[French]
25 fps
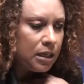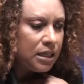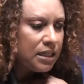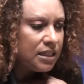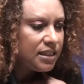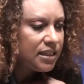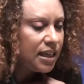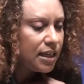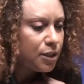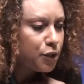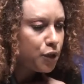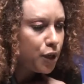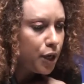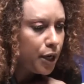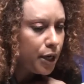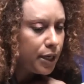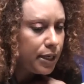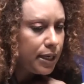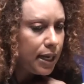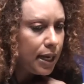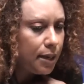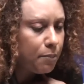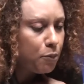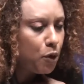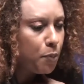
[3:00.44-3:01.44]
Ce seuil
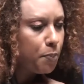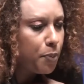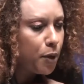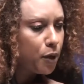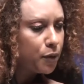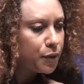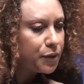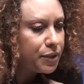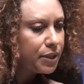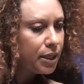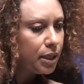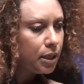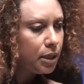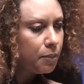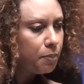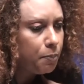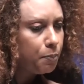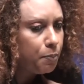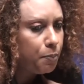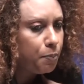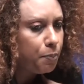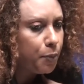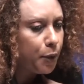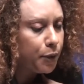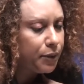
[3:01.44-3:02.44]
là, mon pensée,
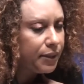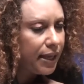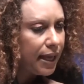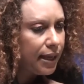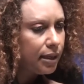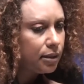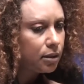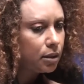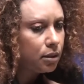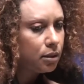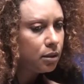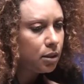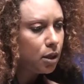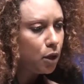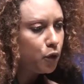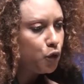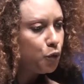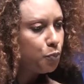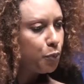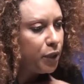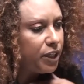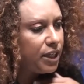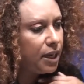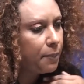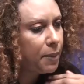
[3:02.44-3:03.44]
peut-être quand nous
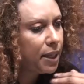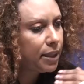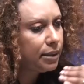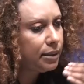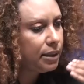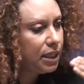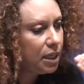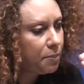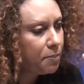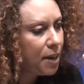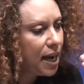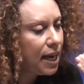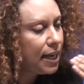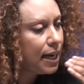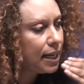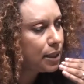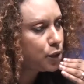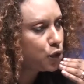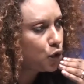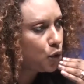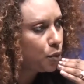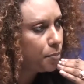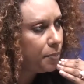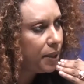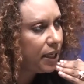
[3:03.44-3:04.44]
prenons un débat à
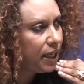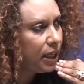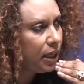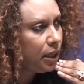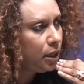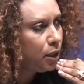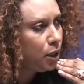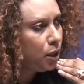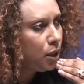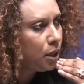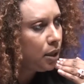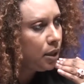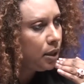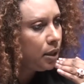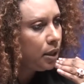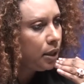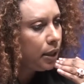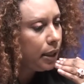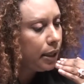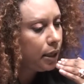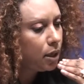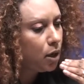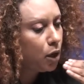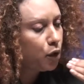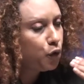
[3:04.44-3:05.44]
l'Assemblée,
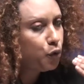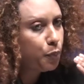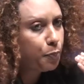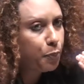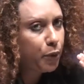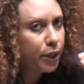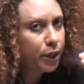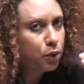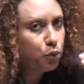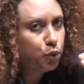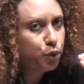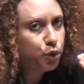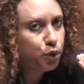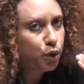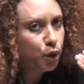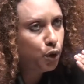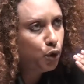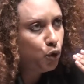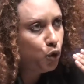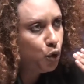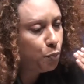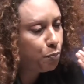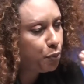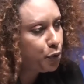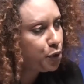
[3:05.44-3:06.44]
et quand nous écoutons euh,
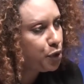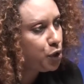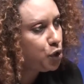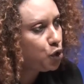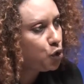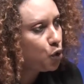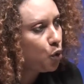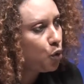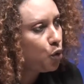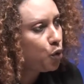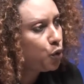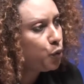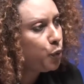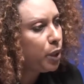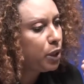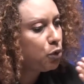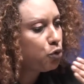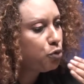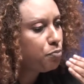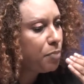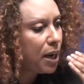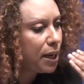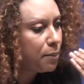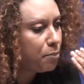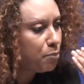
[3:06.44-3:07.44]
l'opposition, nous
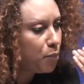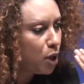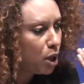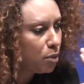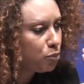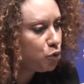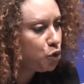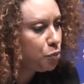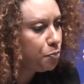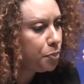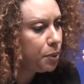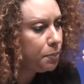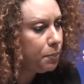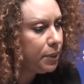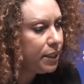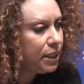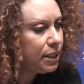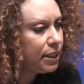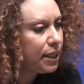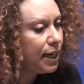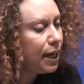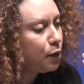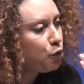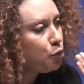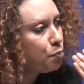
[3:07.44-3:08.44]
écoutons ben, les membres du
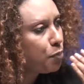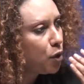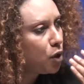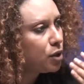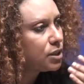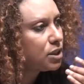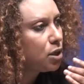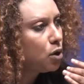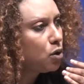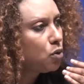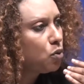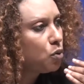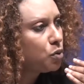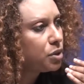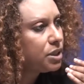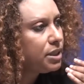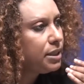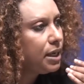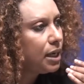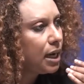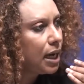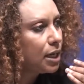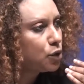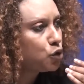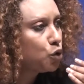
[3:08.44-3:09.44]
public, et là, nous prenons ça en
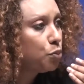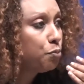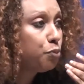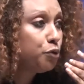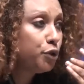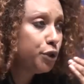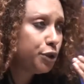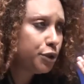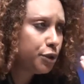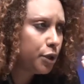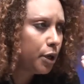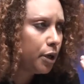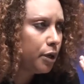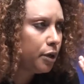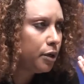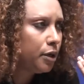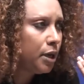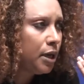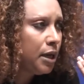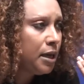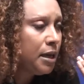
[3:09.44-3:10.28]
considération pour le seuil.